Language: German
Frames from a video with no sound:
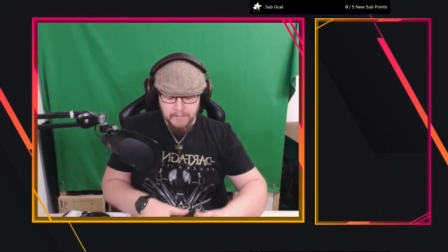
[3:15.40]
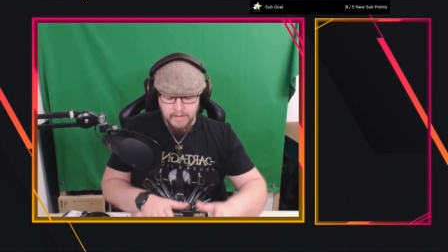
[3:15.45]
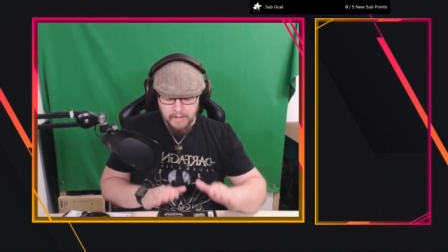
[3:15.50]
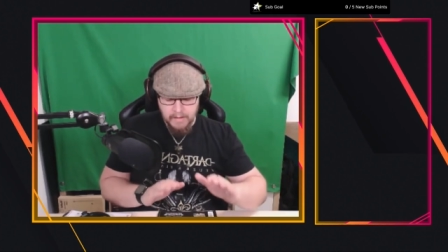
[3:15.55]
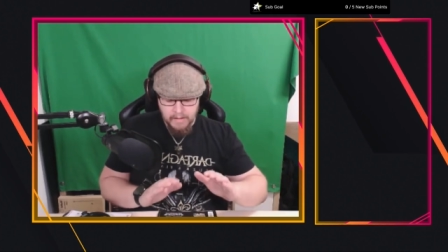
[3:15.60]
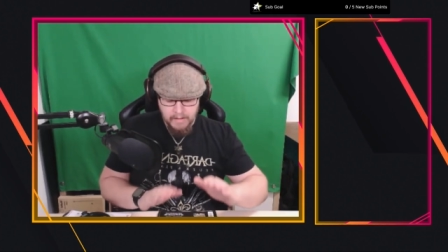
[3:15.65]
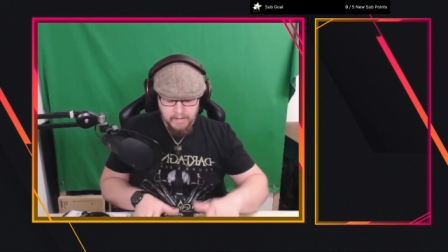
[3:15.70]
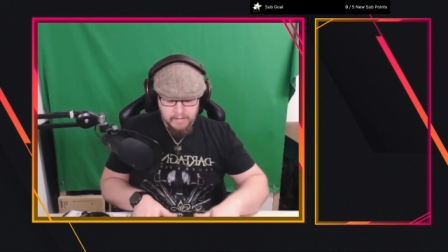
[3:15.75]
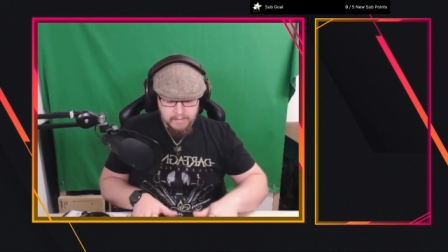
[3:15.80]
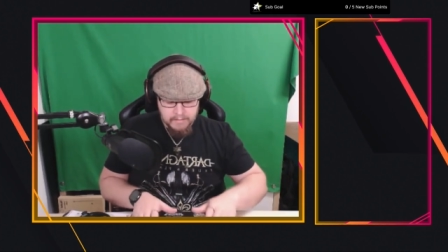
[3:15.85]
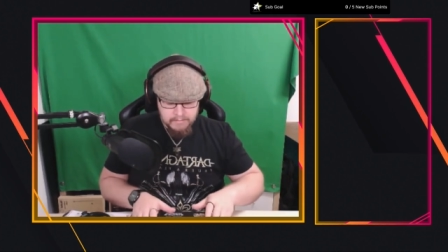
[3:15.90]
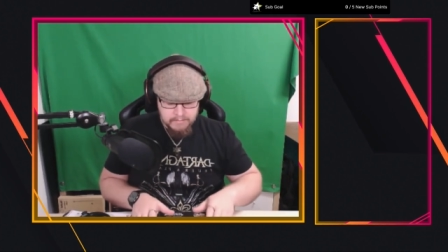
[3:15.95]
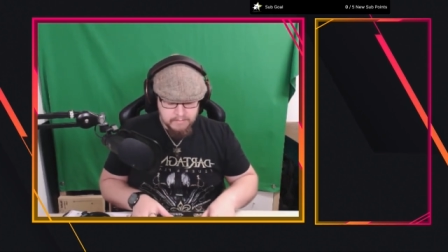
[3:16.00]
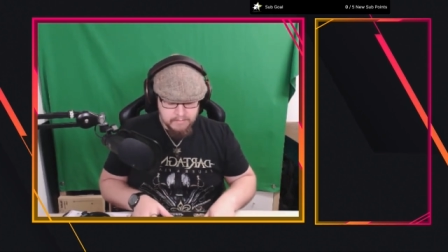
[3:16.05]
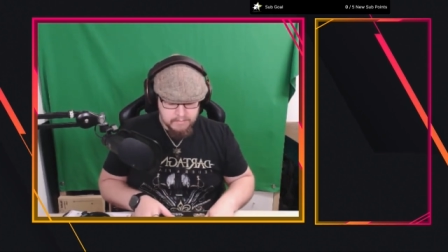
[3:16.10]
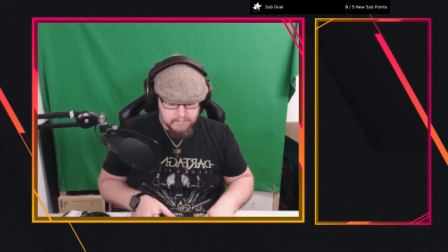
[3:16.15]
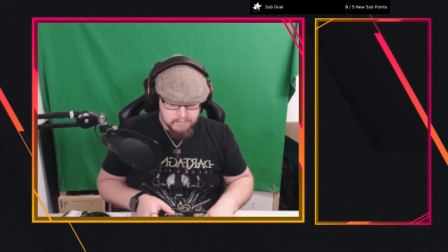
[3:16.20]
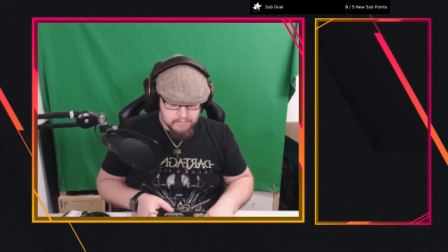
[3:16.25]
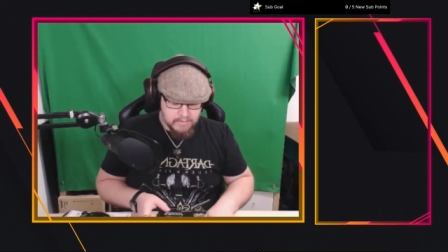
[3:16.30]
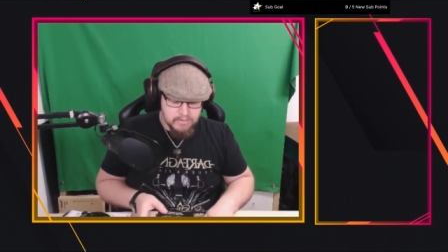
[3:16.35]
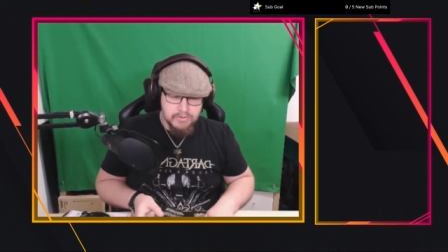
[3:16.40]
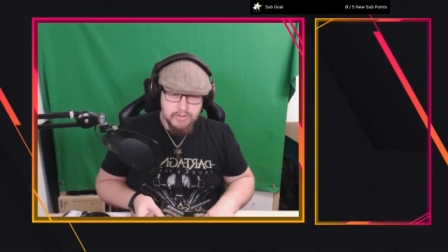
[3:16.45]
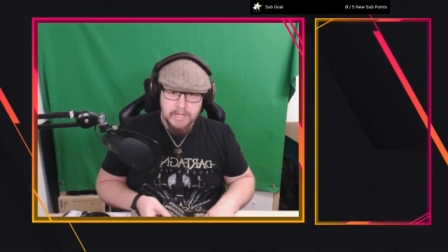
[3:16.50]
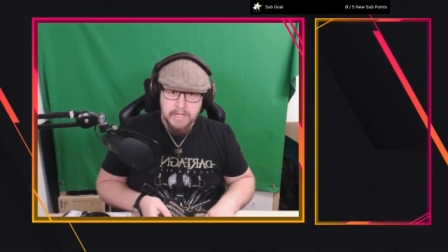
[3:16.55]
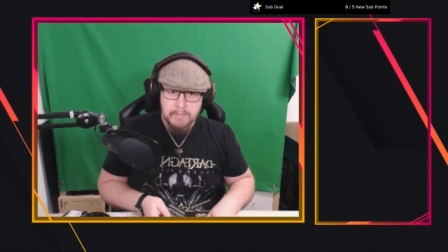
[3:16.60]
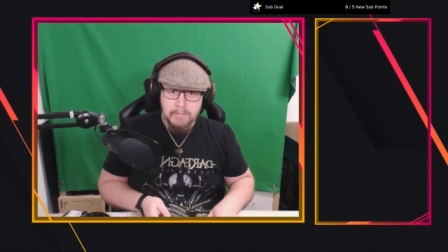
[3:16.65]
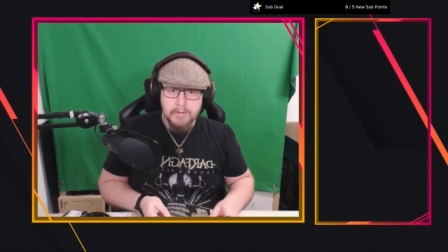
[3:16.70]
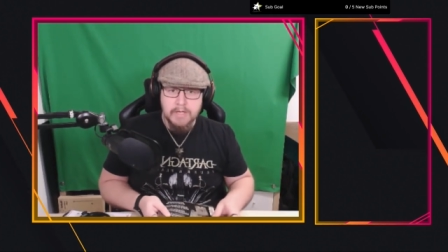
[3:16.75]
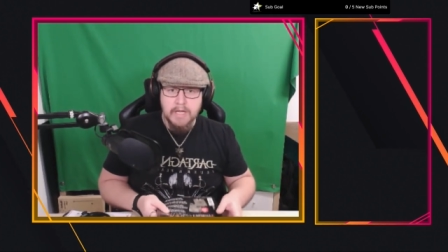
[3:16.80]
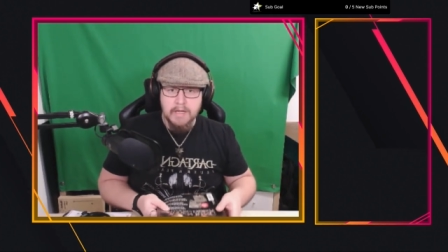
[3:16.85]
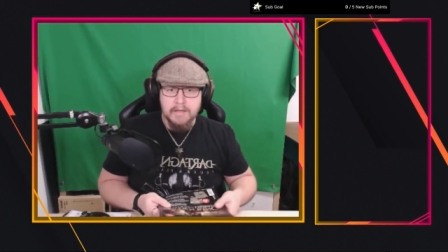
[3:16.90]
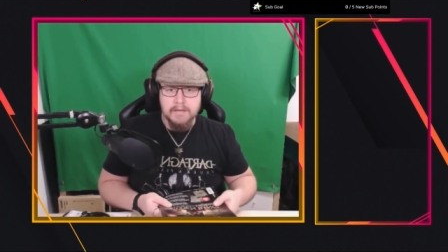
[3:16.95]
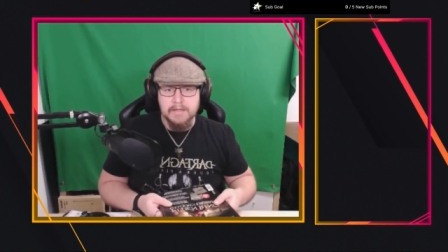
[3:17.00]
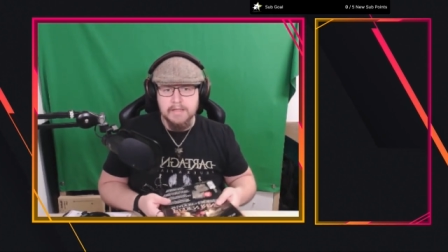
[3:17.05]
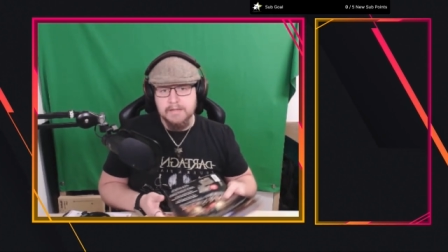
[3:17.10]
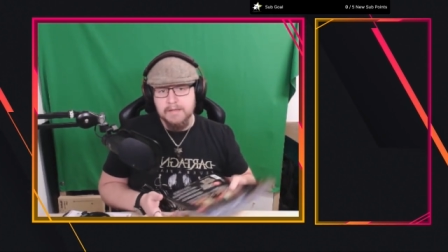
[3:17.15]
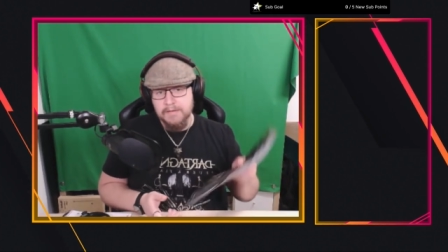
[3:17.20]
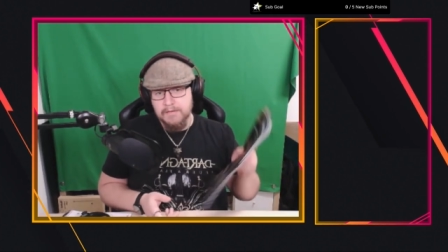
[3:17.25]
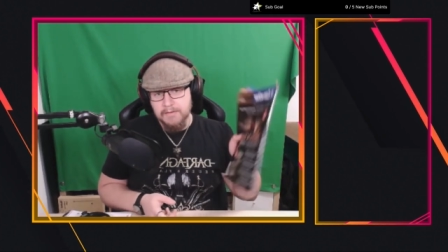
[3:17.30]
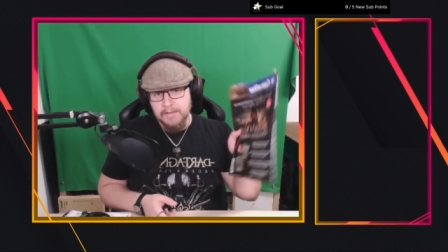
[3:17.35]
äh, geschrieben und er hat
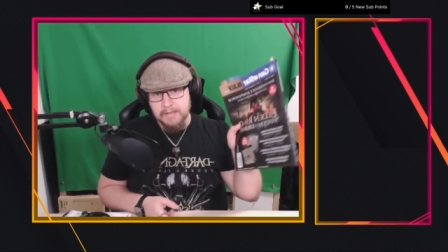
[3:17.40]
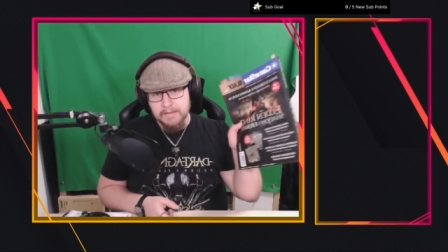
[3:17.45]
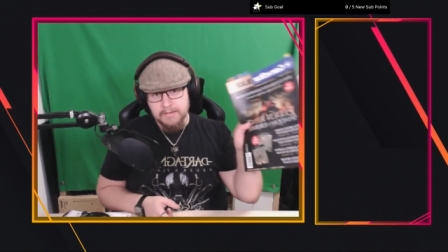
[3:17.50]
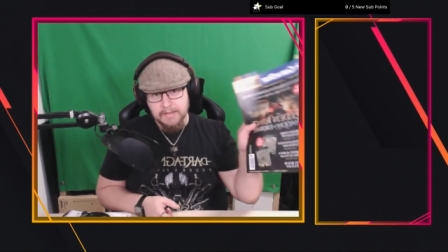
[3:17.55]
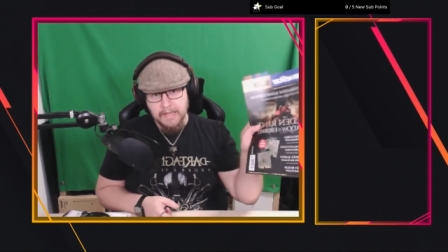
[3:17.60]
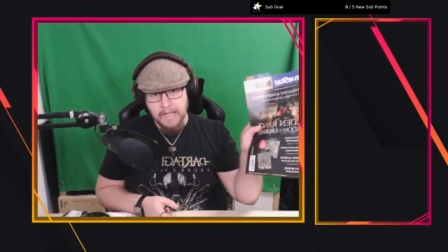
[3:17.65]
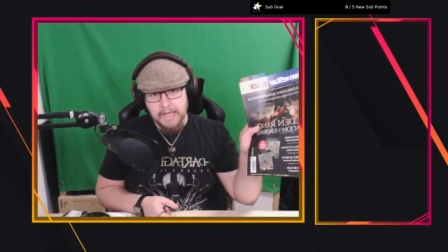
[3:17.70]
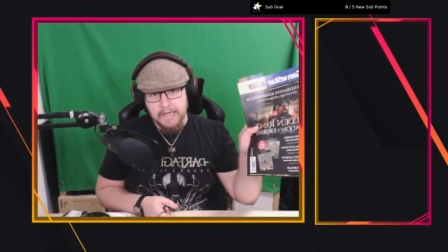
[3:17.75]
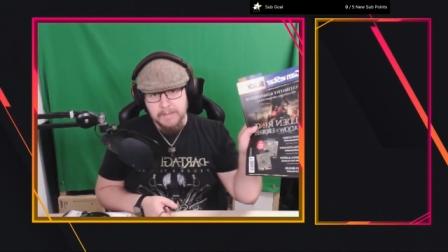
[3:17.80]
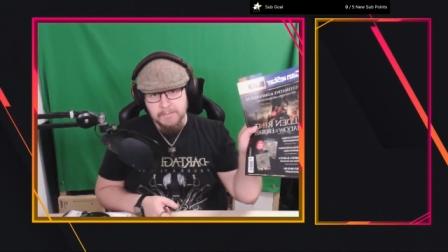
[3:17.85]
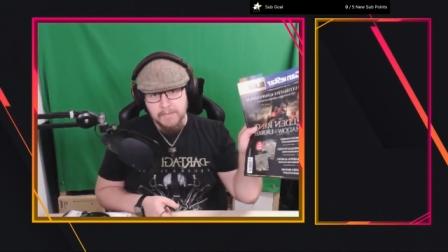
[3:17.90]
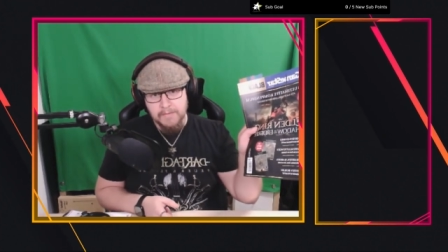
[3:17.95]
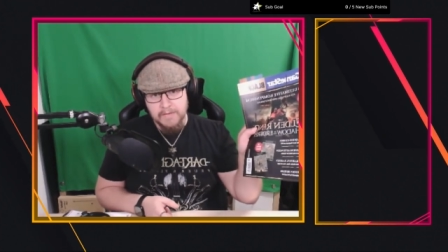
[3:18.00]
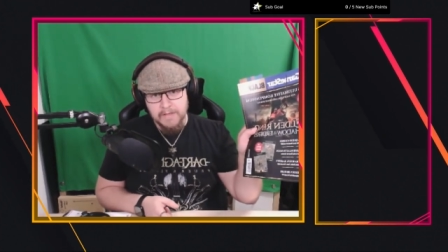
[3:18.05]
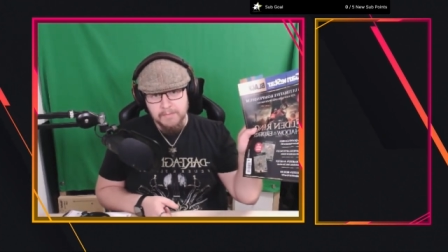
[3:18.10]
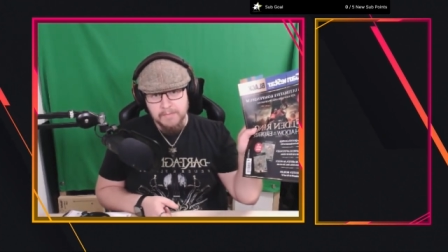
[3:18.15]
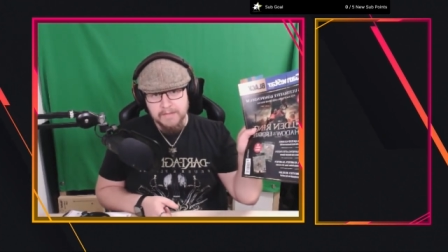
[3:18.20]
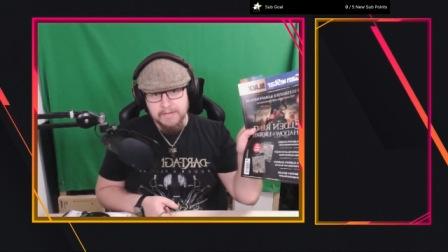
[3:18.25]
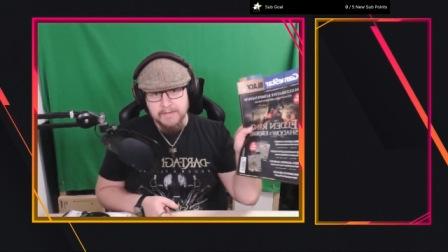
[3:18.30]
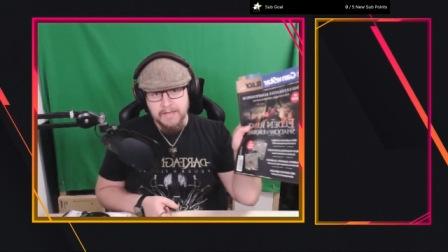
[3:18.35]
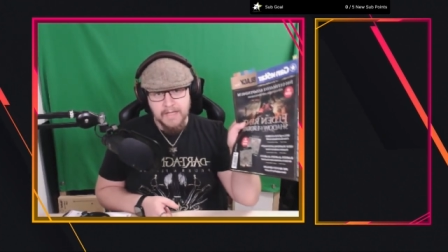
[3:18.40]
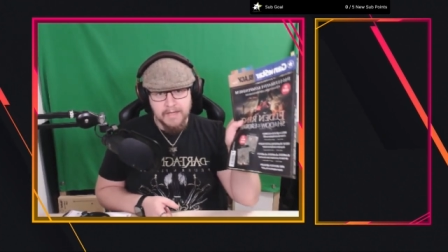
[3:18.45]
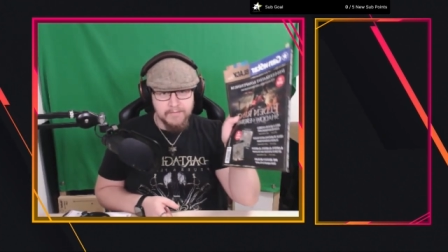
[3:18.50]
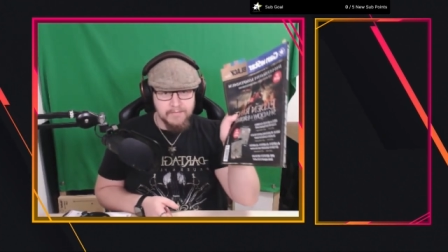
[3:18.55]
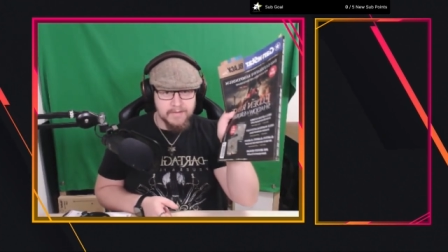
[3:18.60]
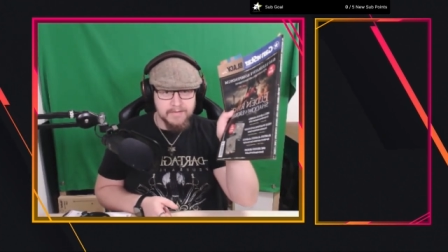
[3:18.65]
gesagt, ich soll den Guide immer wieder mal zeigen,